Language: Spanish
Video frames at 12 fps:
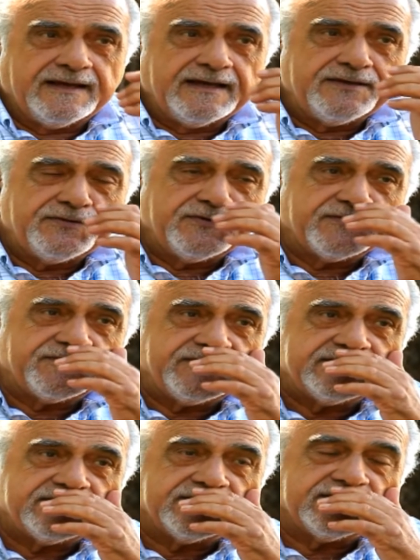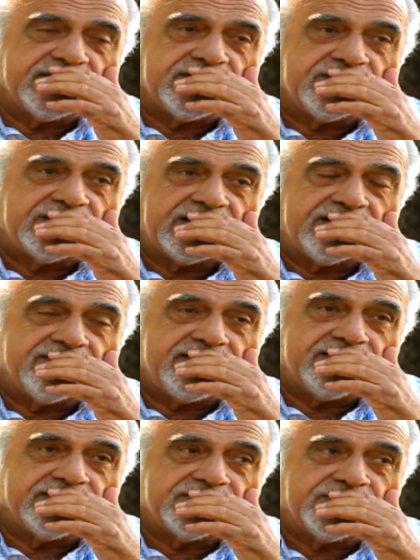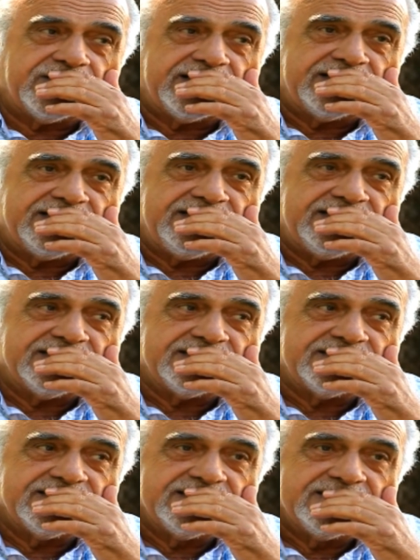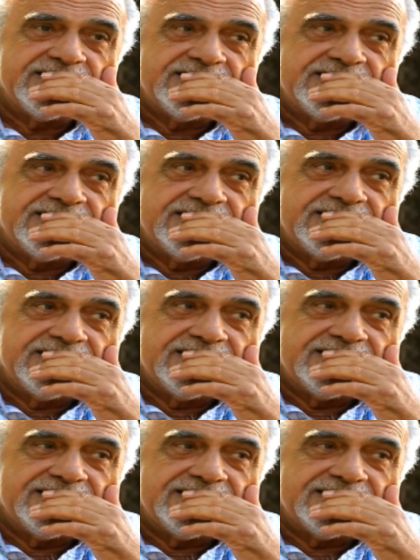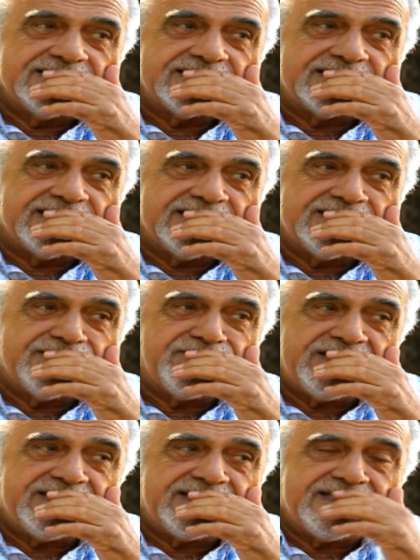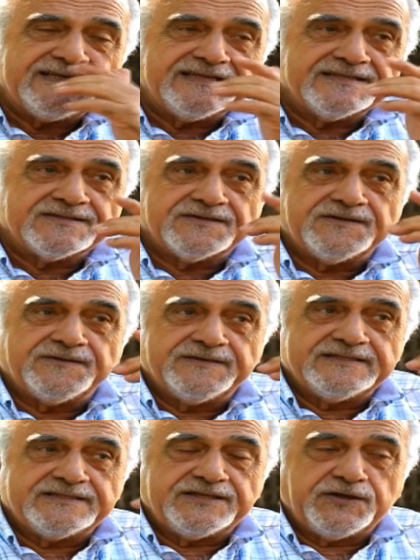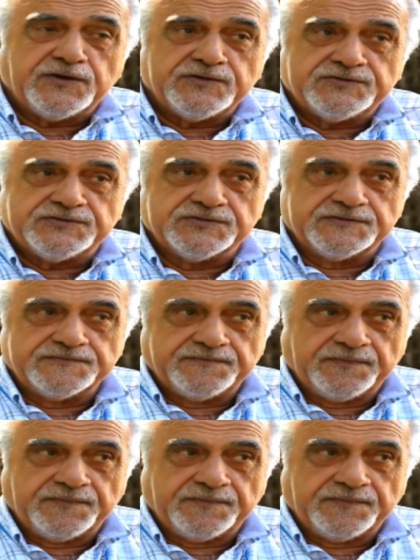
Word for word: hay un oficio de los cabildos guaraníes que es de 1598,